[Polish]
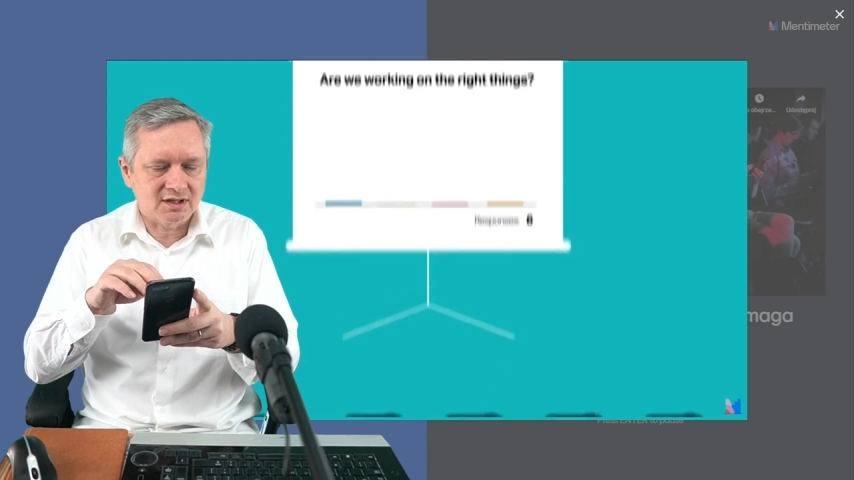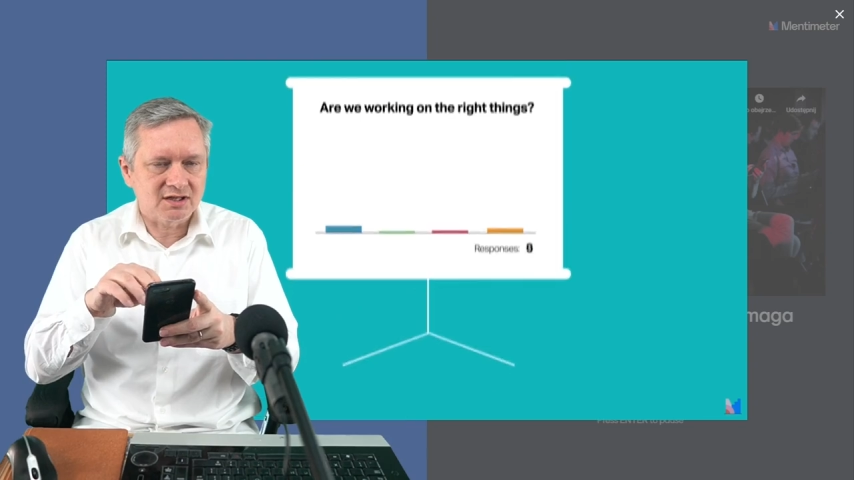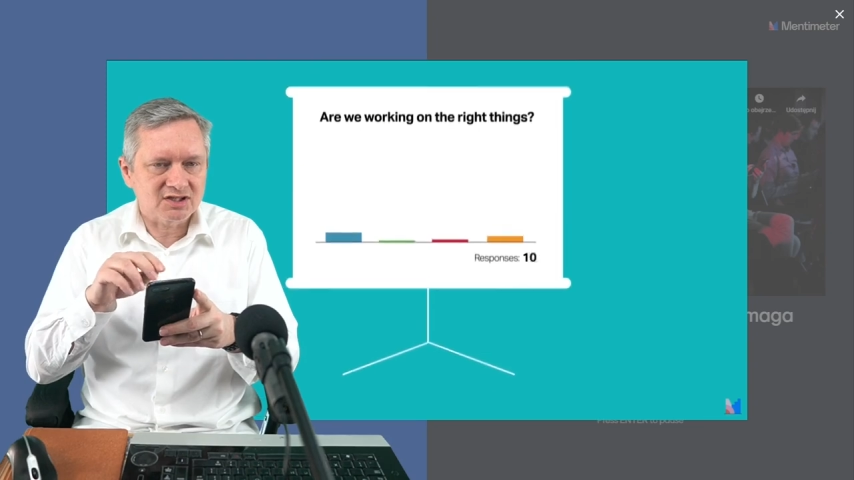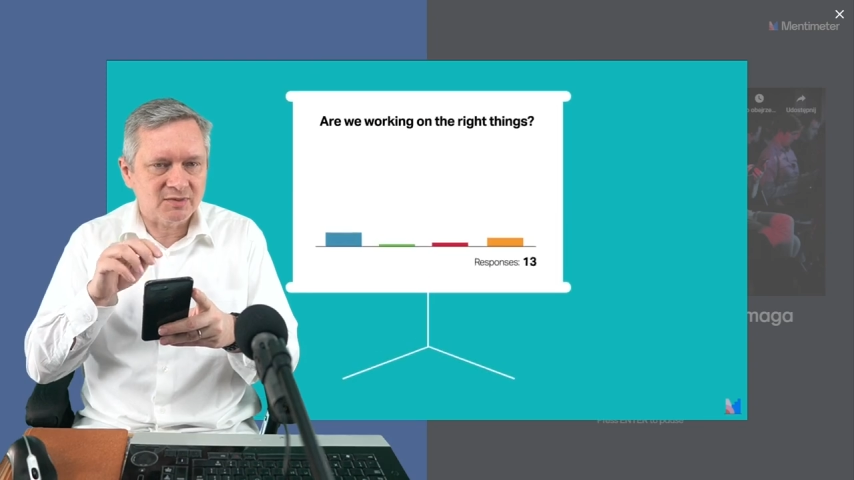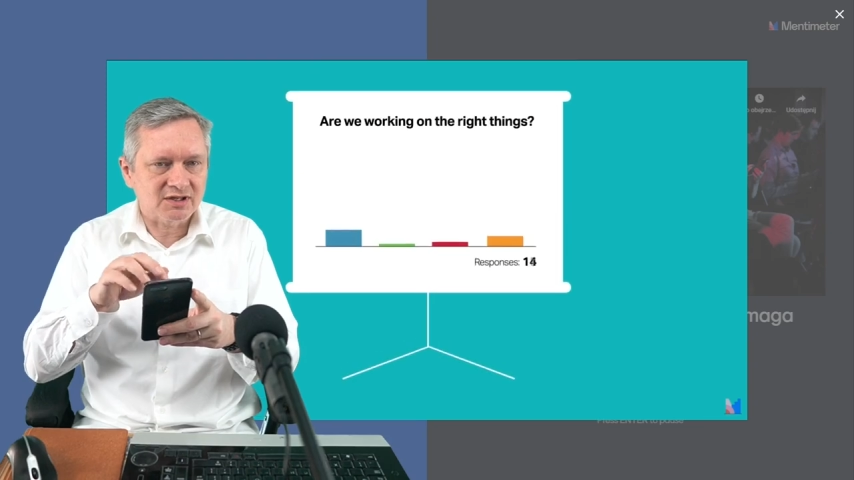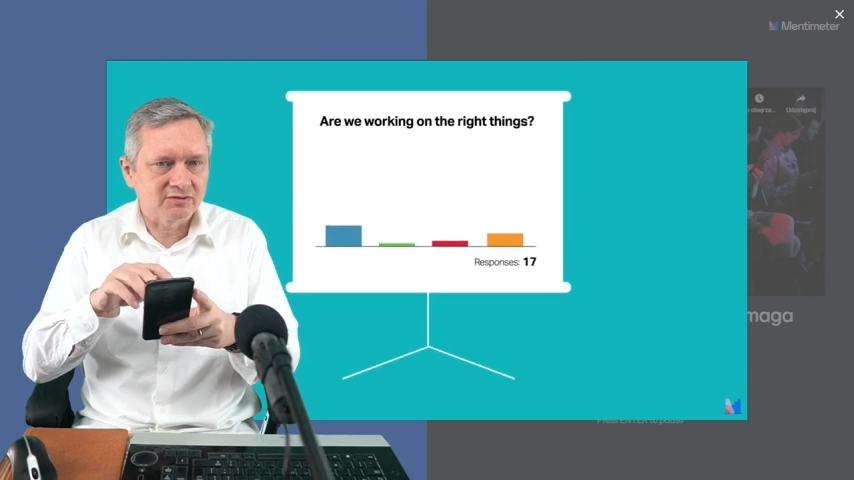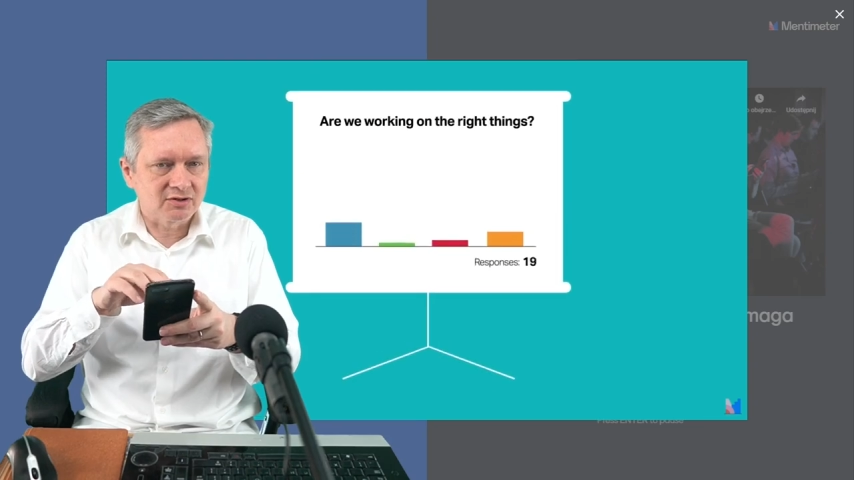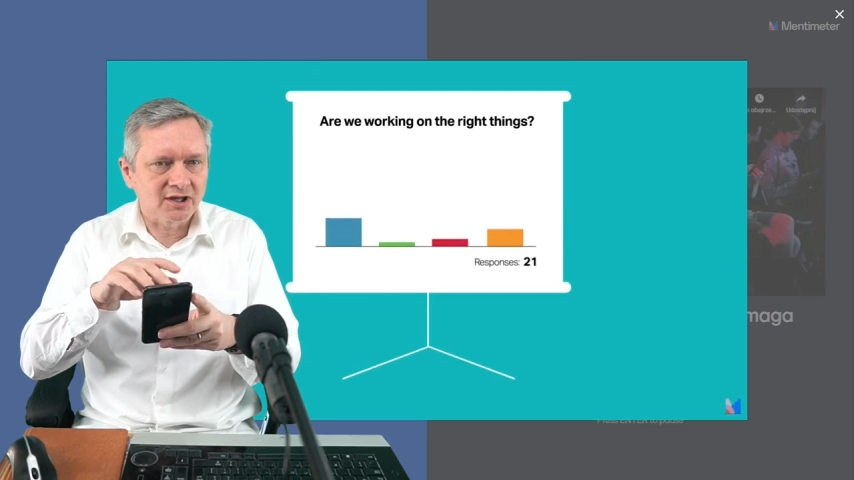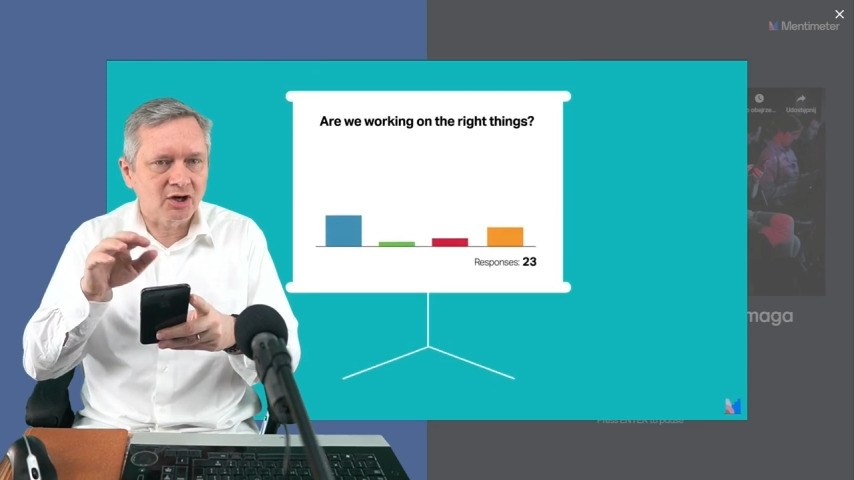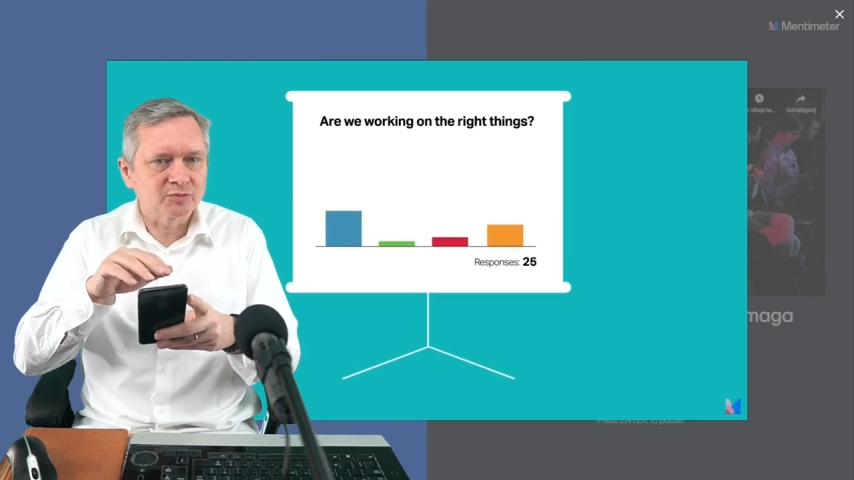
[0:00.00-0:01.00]
na
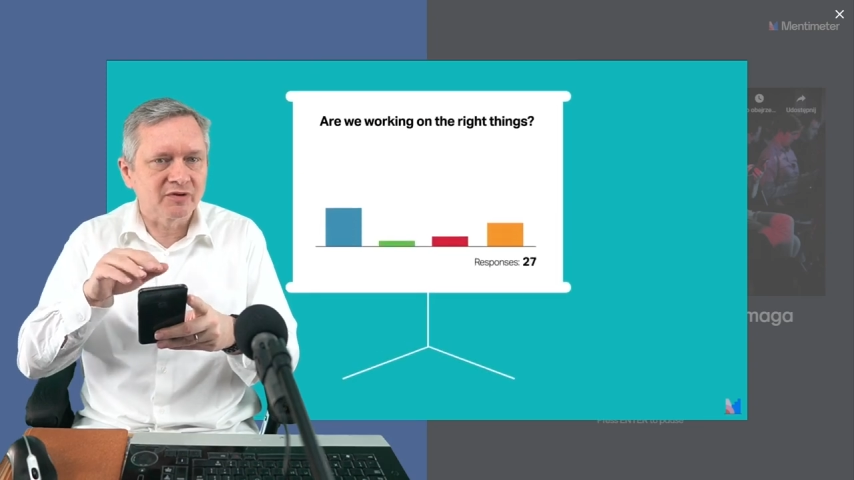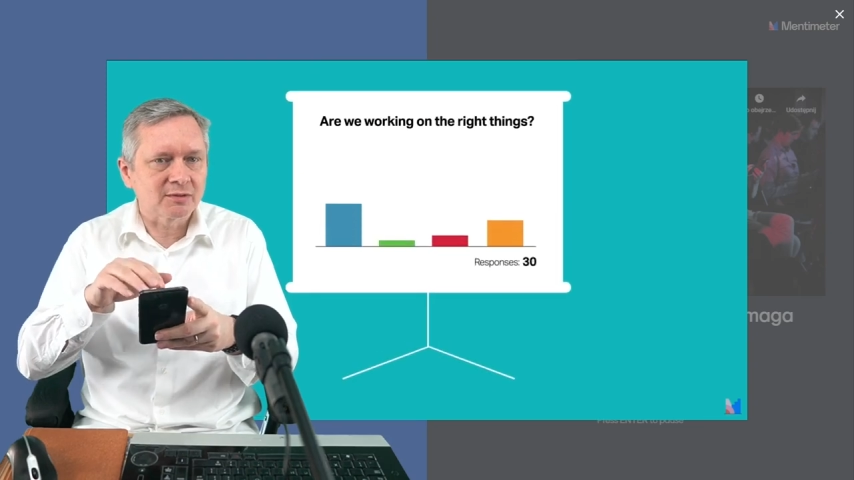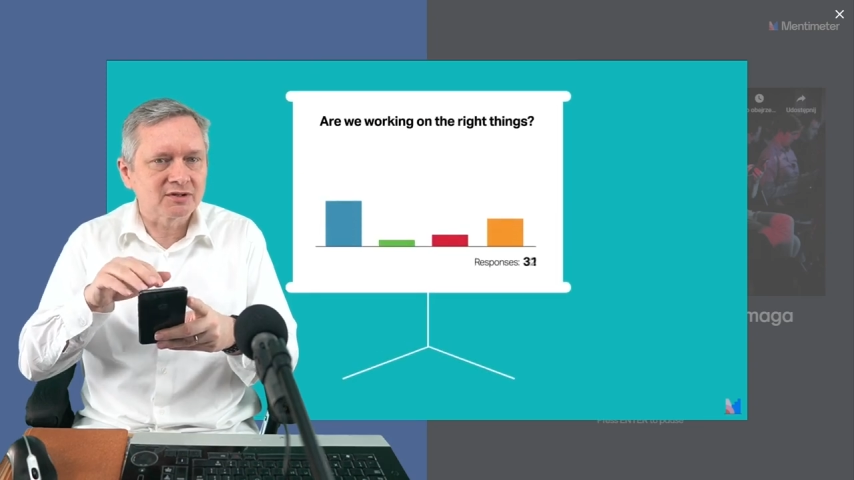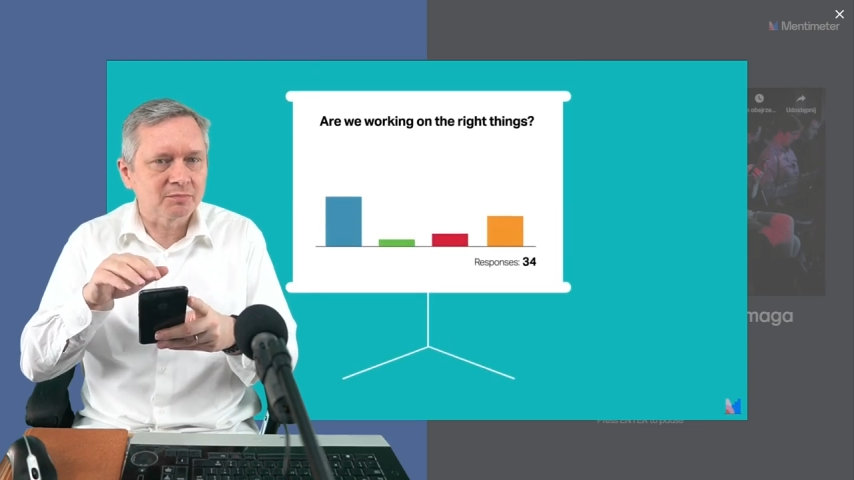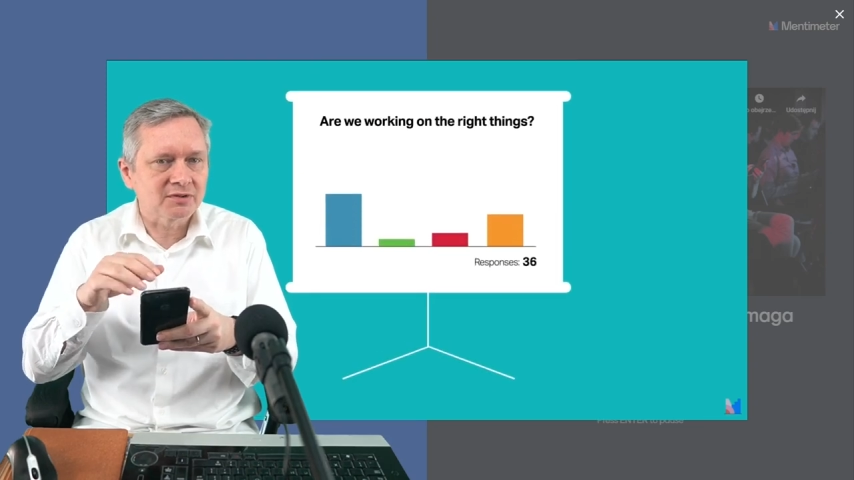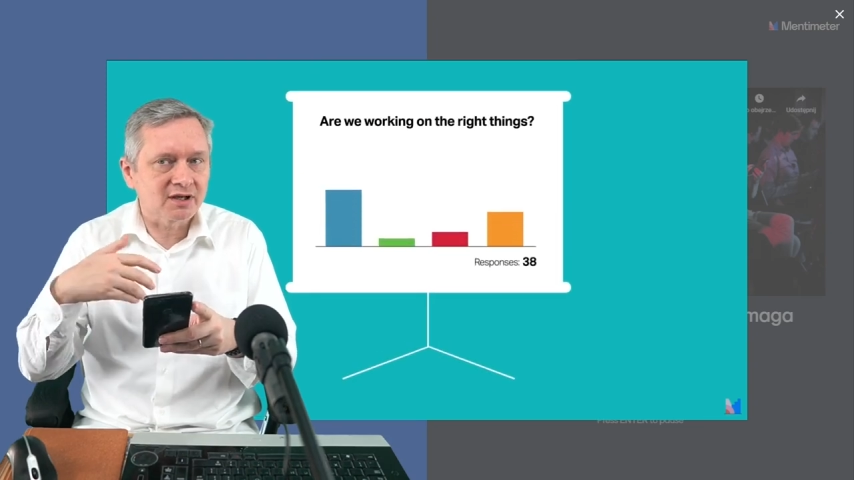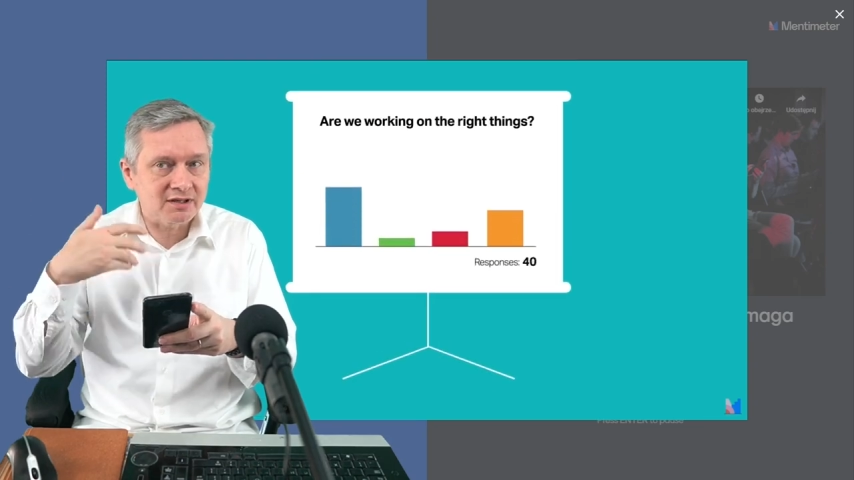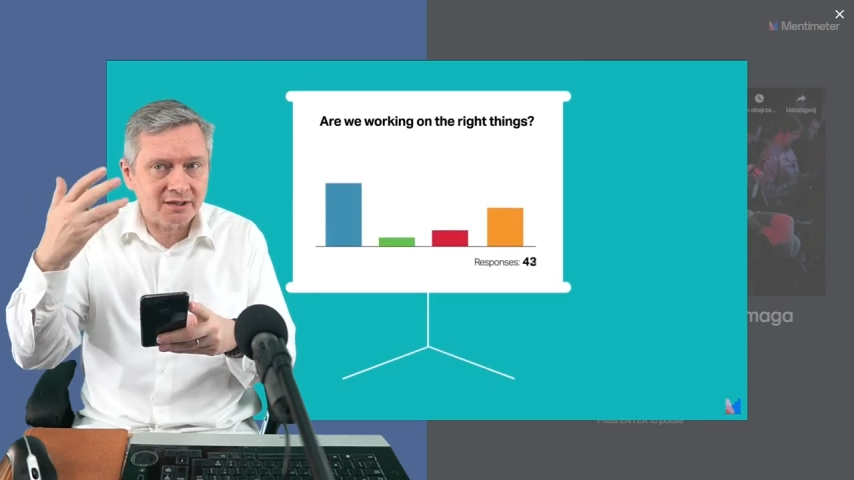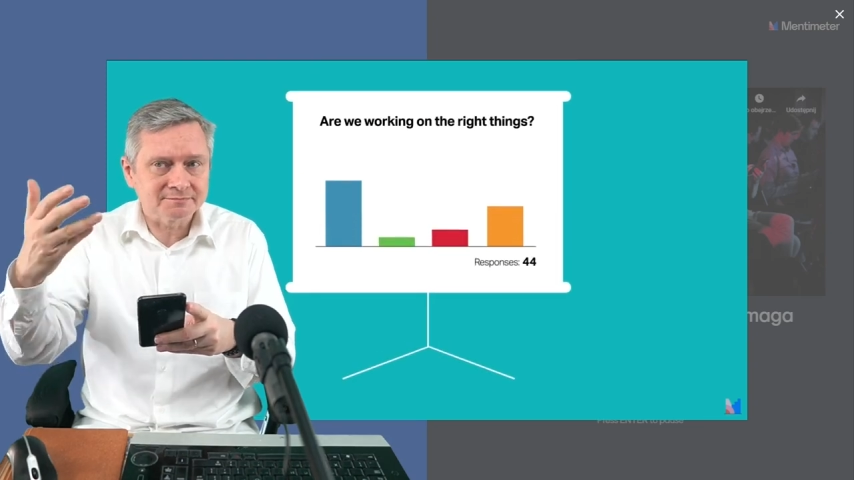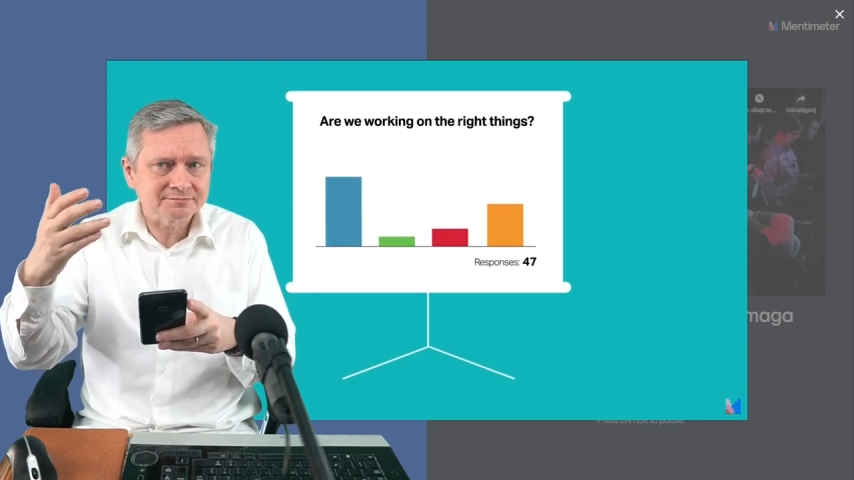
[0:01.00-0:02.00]
smartfonach, odpowiadamy na te
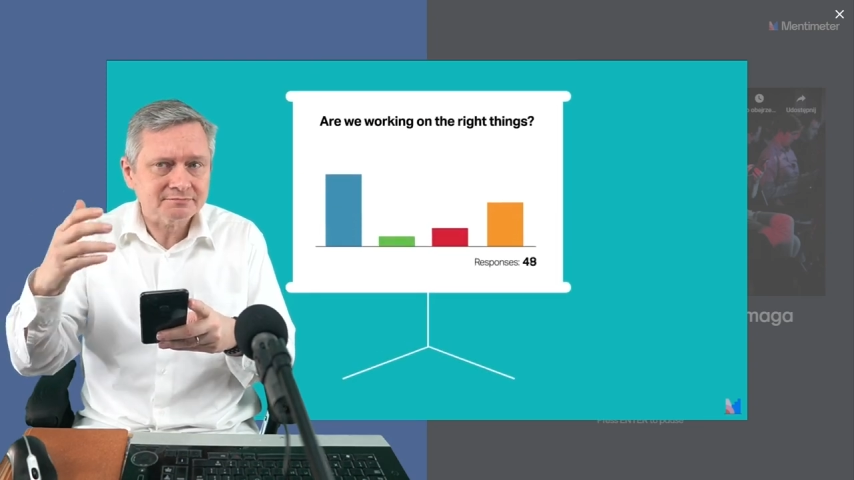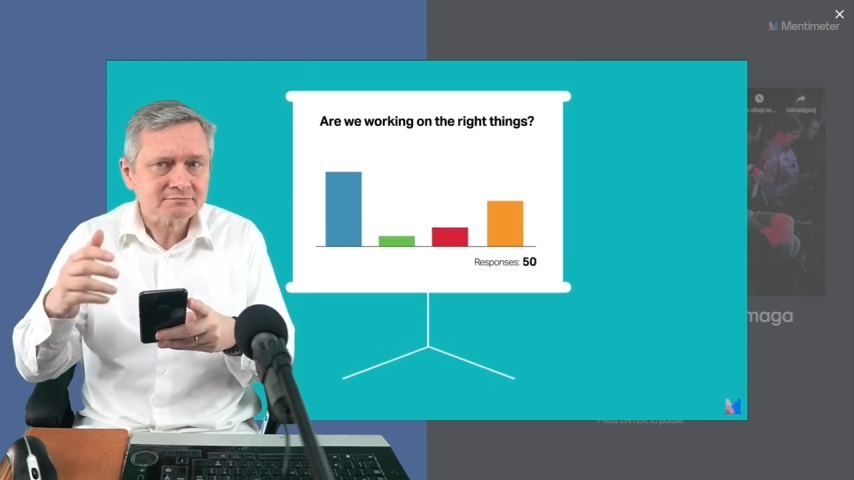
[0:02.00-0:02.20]
pytania,